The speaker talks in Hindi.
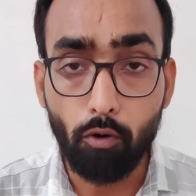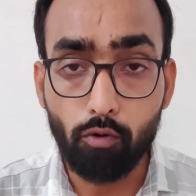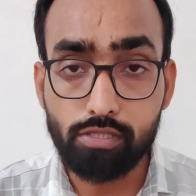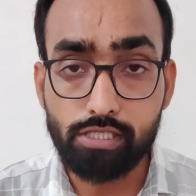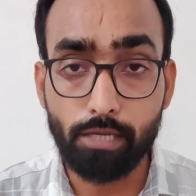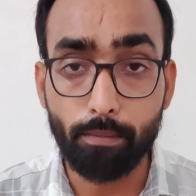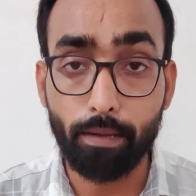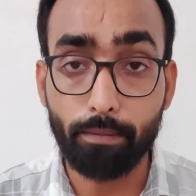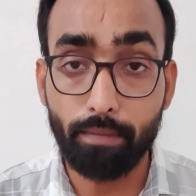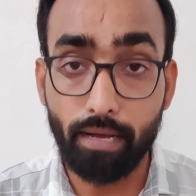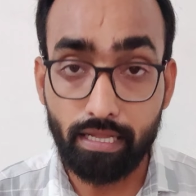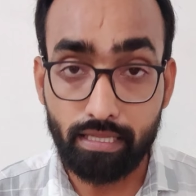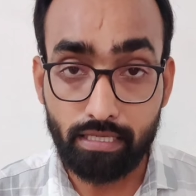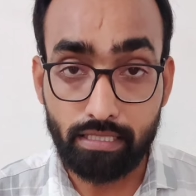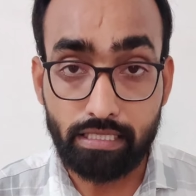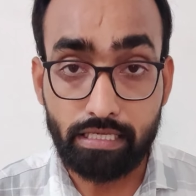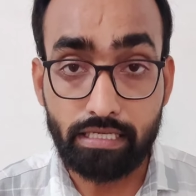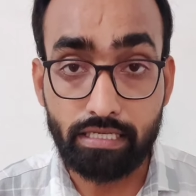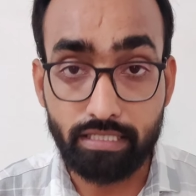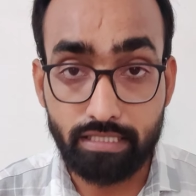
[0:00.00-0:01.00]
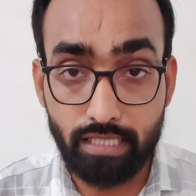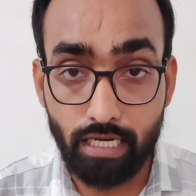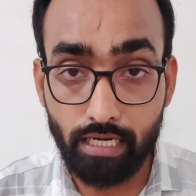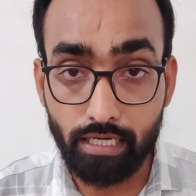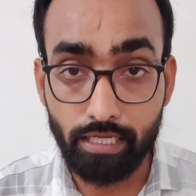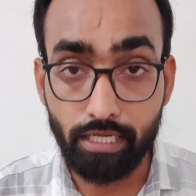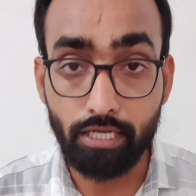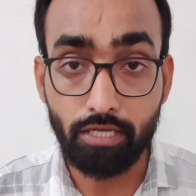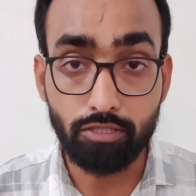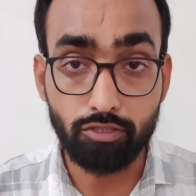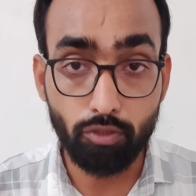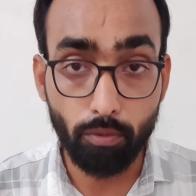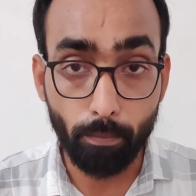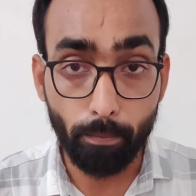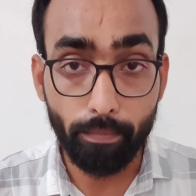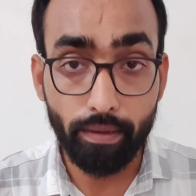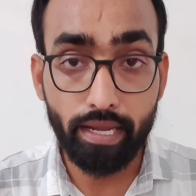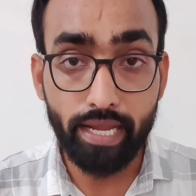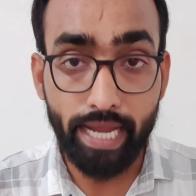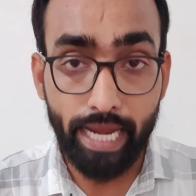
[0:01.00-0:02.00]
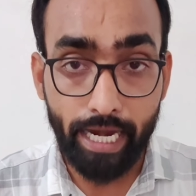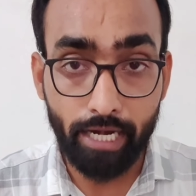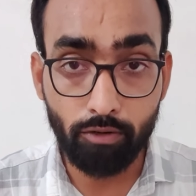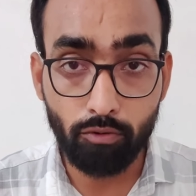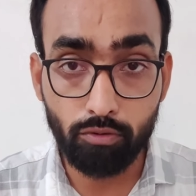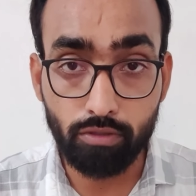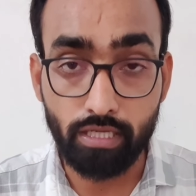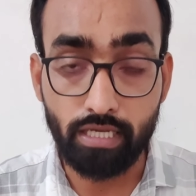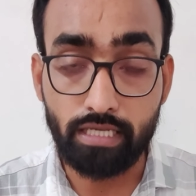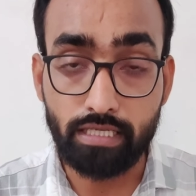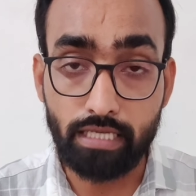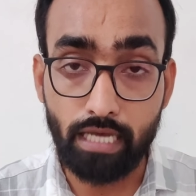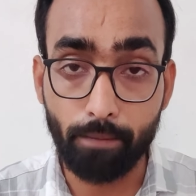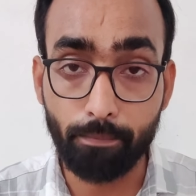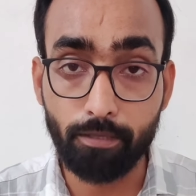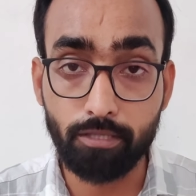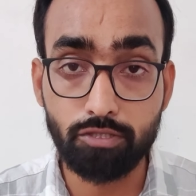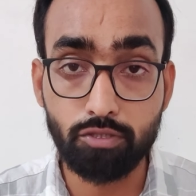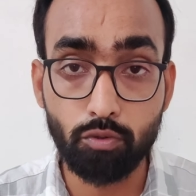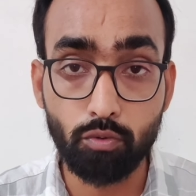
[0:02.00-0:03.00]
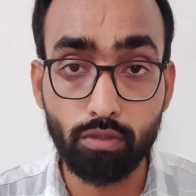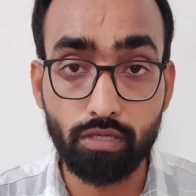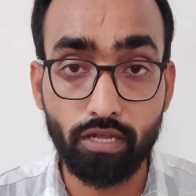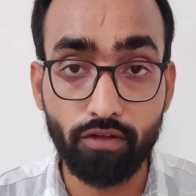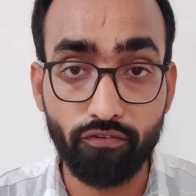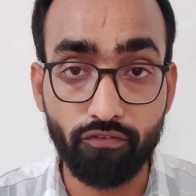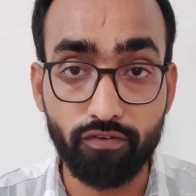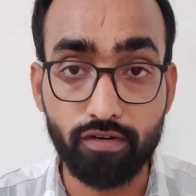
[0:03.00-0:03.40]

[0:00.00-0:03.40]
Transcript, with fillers: उसके बाद बात करते हैं रिजल्ट की जो मे एंड होते हैं या फिर जून के